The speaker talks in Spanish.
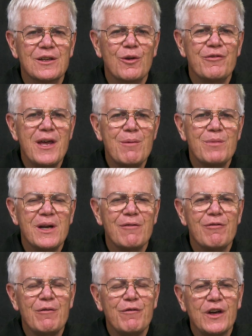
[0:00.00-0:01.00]
noviembre
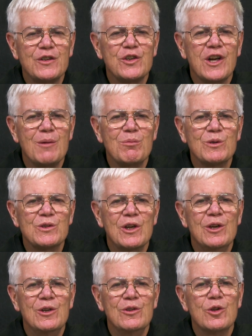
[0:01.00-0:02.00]
reflexionamos
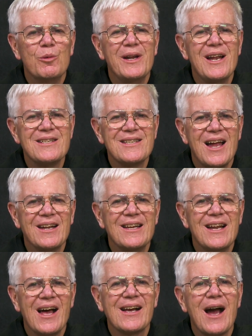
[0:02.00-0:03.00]
sobre la
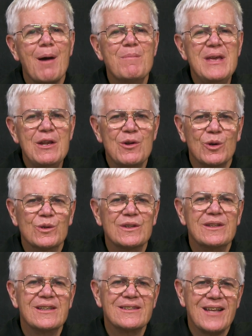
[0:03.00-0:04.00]
santidad,
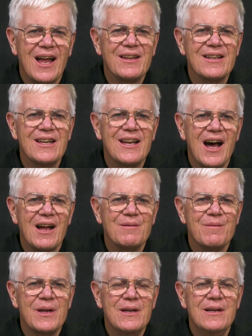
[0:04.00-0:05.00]
caminos de santidad.
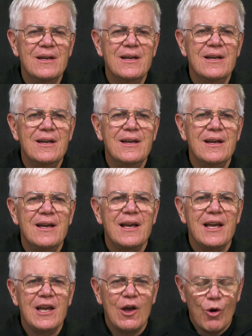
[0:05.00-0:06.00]

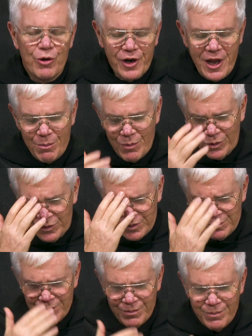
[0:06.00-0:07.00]
Y oremos.